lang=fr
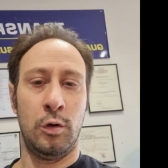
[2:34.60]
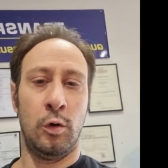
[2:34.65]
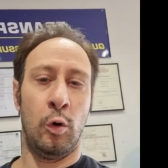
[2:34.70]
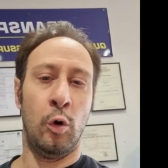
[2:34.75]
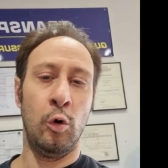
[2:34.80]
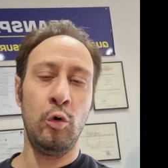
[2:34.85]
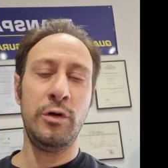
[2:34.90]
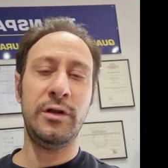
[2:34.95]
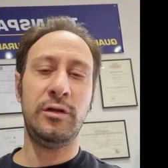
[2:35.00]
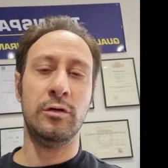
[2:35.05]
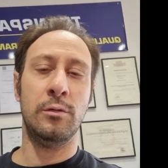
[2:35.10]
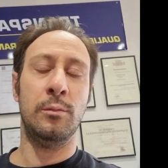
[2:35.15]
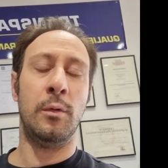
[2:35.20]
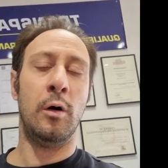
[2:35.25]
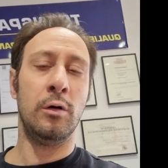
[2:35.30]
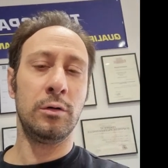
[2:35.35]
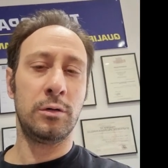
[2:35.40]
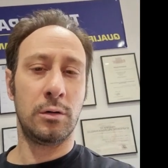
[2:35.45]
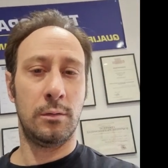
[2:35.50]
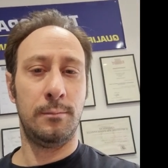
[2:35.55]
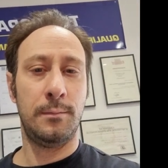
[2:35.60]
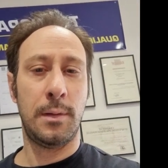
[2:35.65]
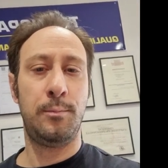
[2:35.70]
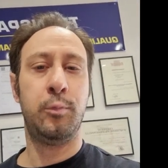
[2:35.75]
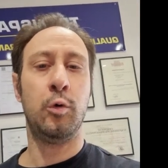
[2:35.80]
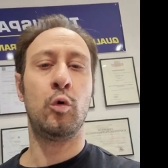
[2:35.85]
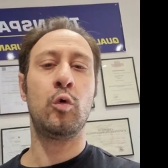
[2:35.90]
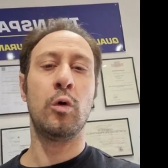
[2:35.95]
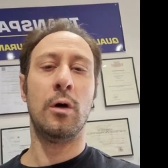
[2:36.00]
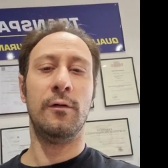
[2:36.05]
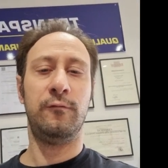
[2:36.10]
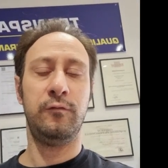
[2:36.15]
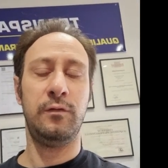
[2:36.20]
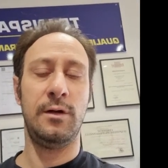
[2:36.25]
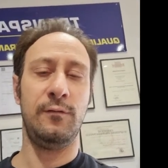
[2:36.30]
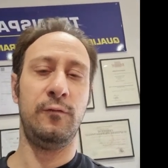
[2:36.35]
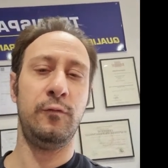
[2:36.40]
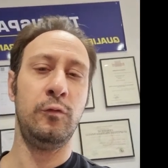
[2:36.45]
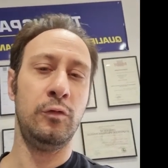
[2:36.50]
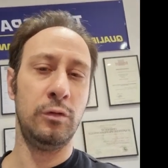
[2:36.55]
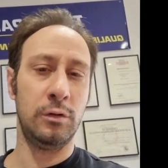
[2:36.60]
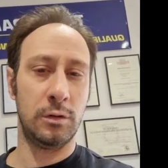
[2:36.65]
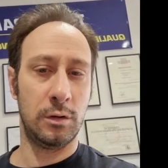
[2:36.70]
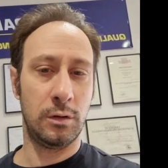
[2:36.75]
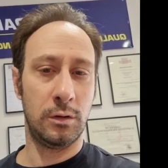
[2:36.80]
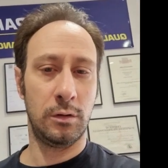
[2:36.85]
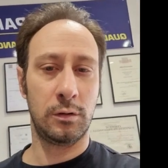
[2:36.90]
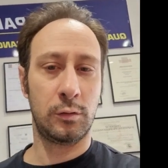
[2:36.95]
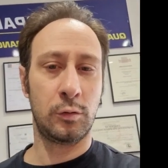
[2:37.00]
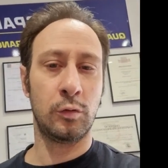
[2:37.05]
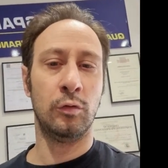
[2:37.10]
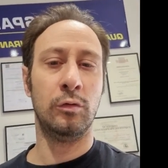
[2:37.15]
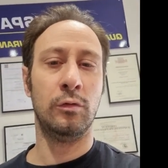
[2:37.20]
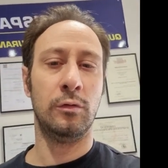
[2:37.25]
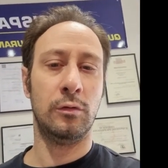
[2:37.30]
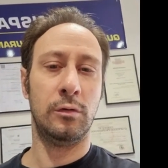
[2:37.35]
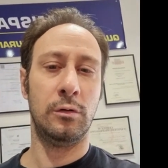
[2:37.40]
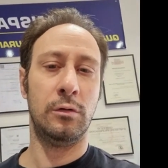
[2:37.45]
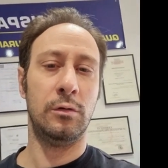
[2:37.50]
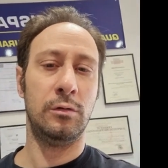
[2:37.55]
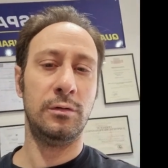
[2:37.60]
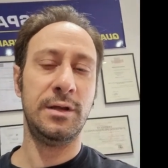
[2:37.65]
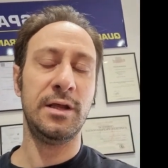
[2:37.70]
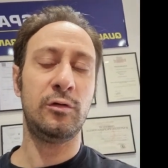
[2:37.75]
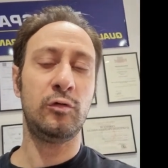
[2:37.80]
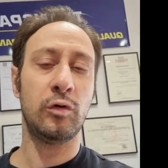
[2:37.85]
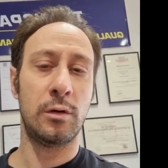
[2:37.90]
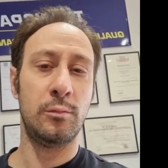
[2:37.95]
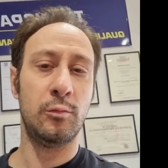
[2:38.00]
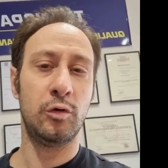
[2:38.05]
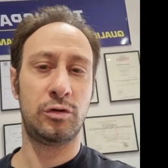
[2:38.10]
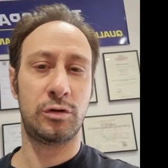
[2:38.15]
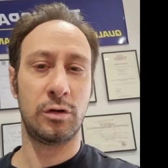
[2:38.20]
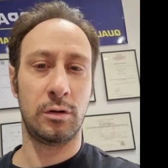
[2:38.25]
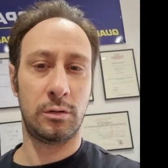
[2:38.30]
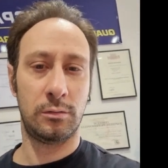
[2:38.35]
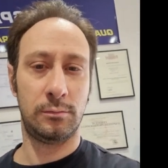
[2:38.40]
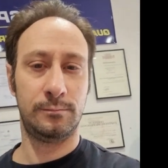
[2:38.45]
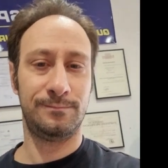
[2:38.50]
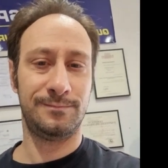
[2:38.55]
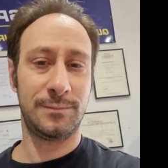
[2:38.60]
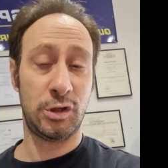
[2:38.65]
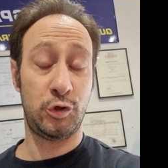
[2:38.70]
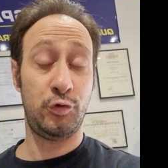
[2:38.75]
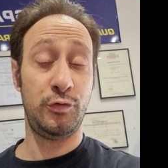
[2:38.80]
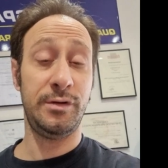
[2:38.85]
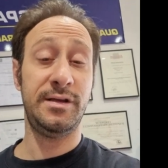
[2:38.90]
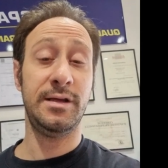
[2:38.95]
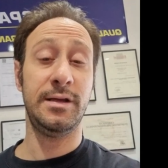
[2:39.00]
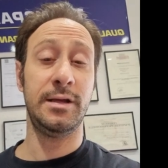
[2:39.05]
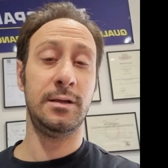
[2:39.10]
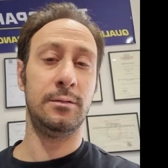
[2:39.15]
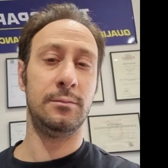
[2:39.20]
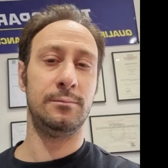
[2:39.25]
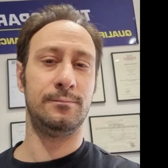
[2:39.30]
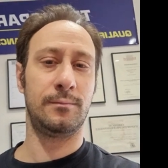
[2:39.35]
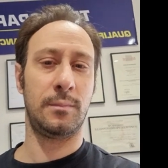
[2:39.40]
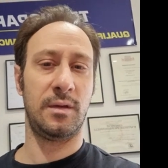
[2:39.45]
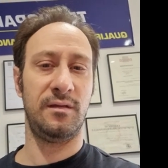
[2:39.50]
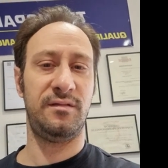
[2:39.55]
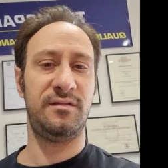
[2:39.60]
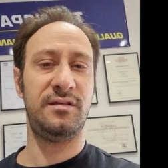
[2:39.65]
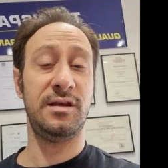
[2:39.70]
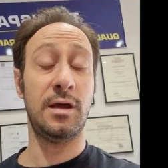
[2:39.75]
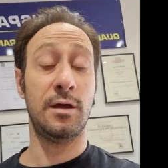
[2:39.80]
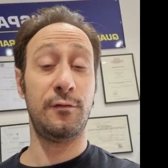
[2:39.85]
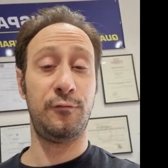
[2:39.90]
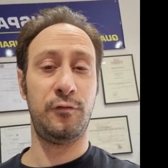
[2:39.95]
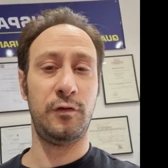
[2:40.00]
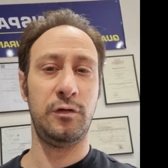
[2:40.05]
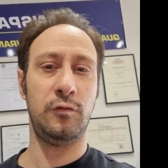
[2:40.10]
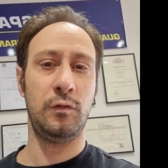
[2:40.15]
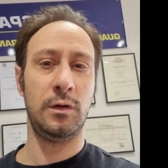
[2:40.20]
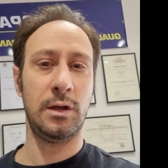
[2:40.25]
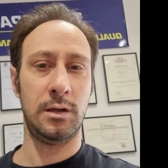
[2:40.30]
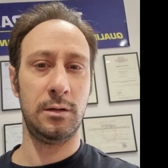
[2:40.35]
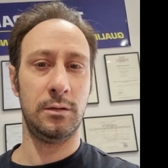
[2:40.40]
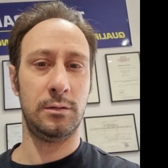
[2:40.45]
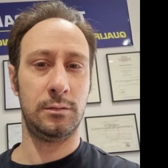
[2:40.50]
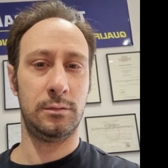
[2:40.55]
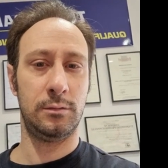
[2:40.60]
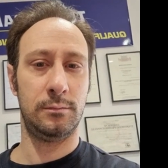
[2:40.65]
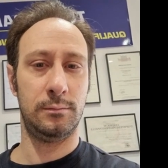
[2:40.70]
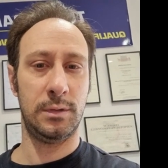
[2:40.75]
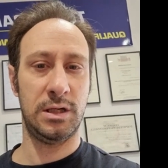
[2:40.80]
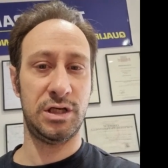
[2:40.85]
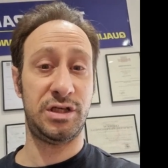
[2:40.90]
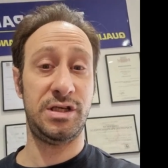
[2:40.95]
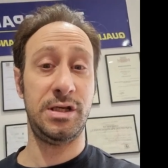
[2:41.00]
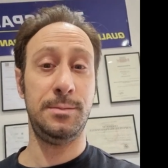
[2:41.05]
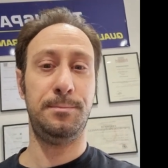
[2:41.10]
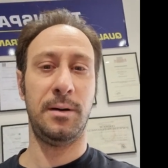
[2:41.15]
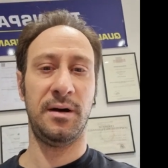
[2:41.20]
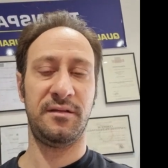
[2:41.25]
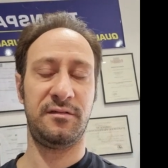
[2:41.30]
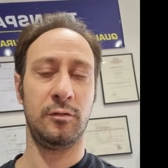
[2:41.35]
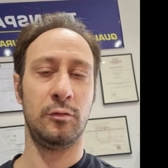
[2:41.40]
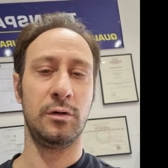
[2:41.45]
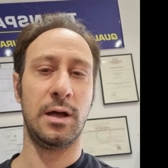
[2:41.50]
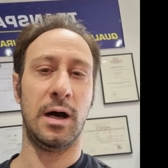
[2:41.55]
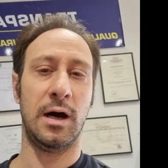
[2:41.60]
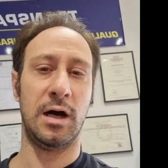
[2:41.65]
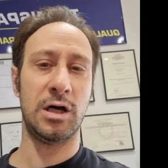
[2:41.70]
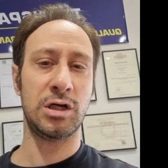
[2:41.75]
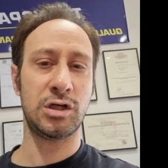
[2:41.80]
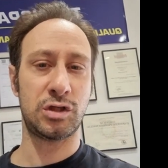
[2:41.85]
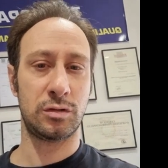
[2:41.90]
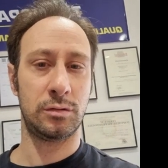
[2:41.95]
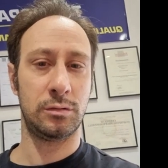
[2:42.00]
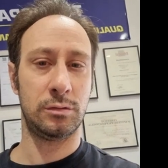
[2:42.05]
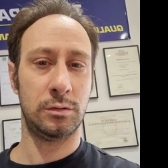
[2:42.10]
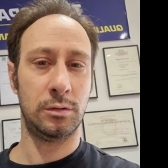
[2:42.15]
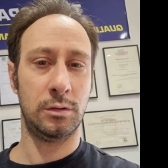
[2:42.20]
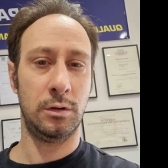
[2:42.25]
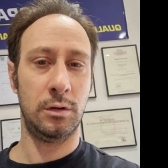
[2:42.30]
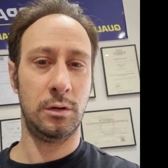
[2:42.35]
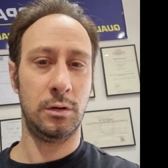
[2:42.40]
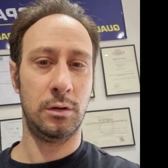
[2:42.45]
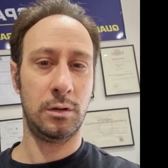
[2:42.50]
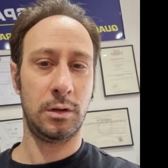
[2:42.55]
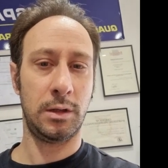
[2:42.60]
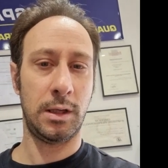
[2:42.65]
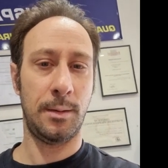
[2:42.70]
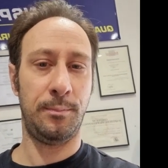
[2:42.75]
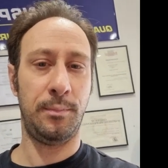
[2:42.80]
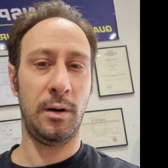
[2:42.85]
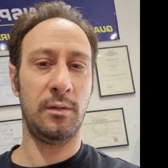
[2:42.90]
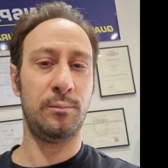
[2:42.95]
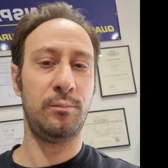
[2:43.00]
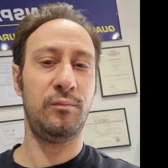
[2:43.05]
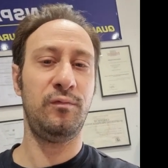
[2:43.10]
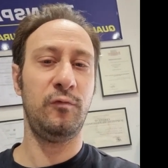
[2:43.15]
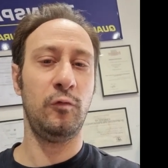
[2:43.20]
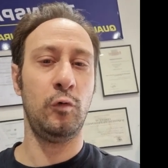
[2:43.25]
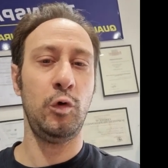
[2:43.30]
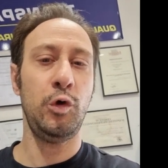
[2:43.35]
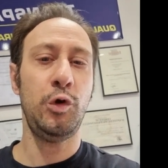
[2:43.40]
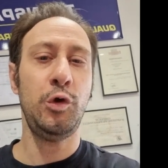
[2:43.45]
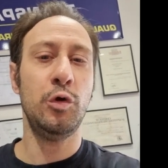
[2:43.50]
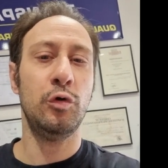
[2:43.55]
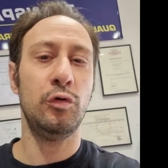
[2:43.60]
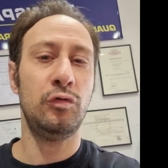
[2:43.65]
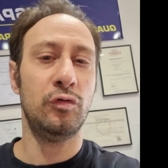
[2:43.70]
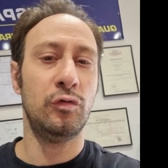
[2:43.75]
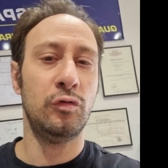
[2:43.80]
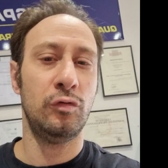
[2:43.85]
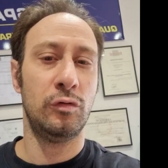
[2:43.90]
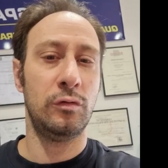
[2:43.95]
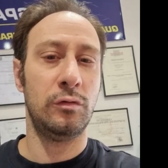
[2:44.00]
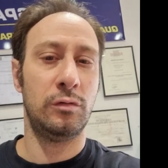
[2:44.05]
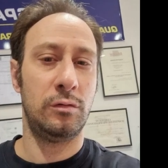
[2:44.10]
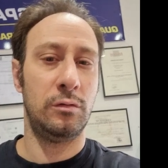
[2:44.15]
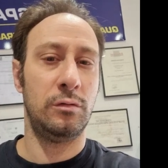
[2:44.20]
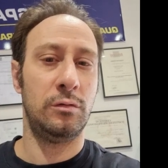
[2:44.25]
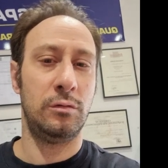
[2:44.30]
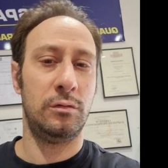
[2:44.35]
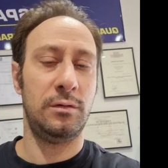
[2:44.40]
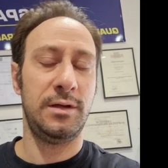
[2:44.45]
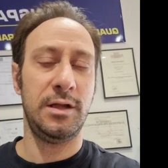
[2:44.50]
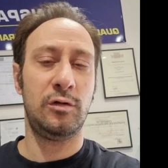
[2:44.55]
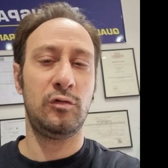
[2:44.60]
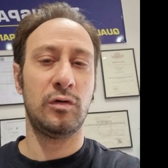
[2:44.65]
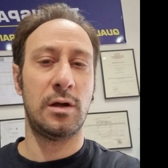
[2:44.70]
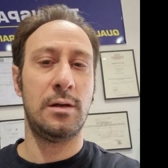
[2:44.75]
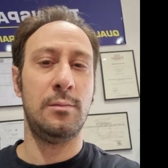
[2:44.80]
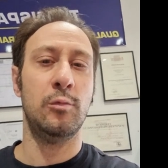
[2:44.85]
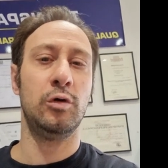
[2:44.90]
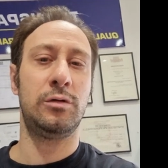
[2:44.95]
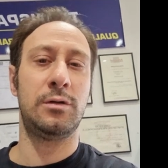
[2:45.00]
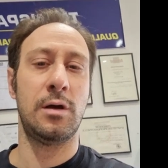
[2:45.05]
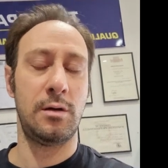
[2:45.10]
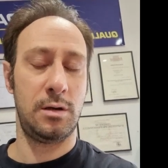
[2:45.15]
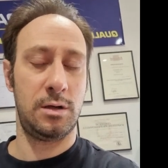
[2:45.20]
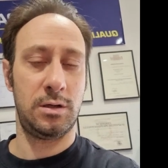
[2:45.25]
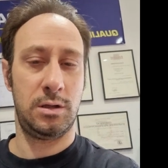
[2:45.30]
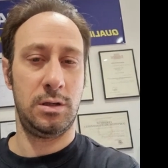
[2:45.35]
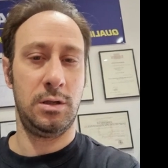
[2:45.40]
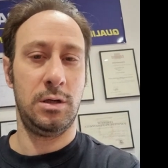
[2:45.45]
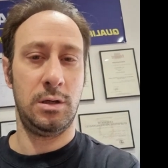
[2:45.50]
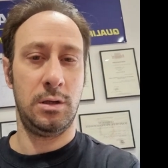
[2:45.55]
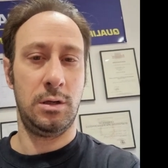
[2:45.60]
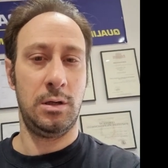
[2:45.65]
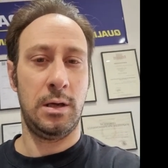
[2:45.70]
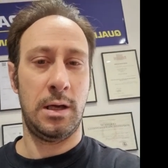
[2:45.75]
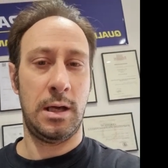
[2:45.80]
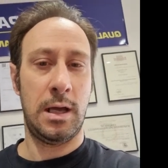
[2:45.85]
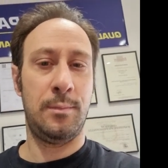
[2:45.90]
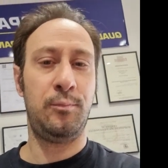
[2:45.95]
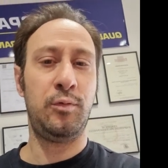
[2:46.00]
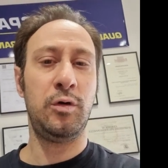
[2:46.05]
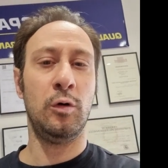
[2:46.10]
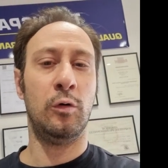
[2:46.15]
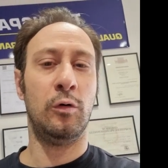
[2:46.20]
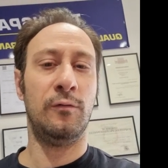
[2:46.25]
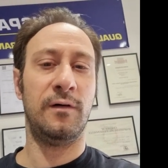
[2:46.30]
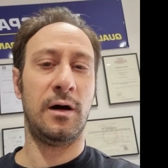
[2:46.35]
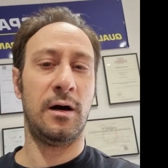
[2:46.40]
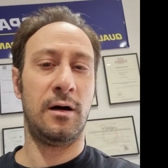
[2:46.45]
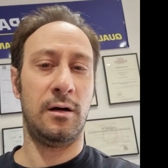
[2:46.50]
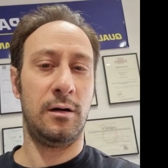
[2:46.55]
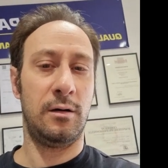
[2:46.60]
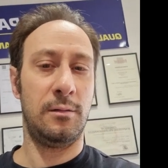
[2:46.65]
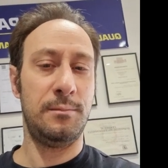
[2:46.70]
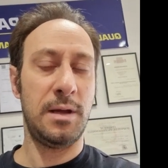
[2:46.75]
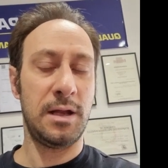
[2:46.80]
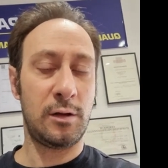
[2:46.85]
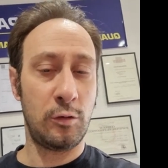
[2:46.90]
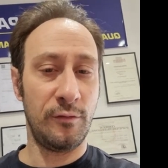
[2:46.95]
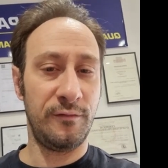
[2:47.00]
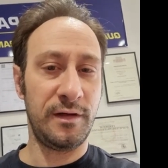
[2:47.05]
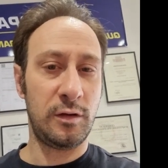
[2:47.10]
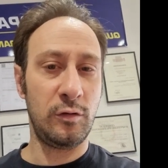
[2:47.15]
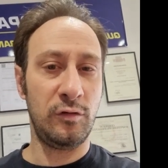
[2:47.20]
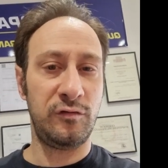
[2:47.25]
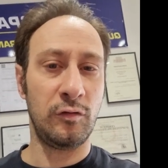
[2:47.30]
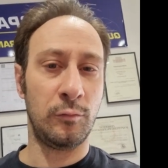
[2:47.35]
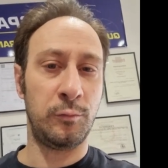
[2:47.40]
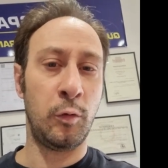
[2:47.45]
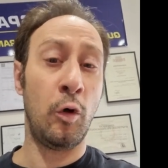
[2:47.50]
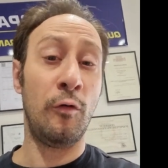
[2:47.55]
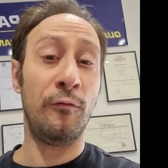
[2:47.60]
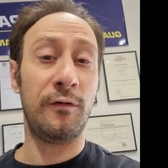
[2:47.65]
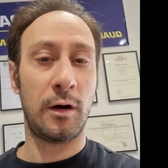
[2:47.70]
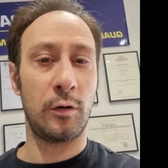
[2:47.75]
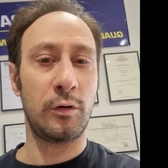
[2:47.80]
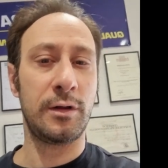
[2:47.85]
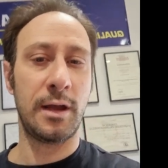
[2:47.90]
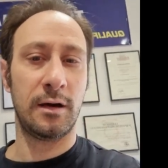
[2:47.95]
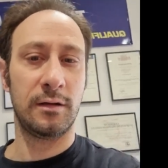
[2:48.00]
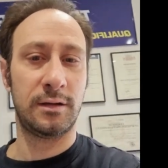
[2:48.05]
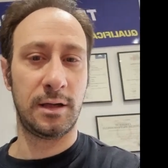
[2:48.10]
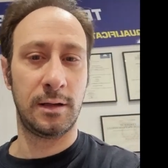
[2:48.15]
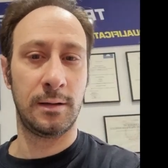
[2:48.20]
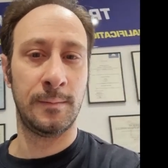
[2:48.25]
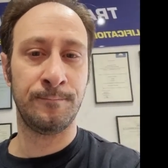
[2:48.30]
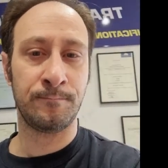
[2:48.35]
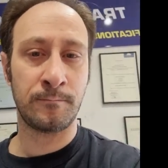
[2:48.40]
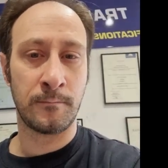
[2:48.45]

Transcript: on lui demande, mais pourquoi voulez-vous qu'on euh, nettoie le moteur Je lui dis, s'il y a une fuite d'huile, bah, je dis passez au garage, il n'y a pas lieu de euh, nettoyer le moteur, et puis on va mettre le véhicule sur pont, on va regarder.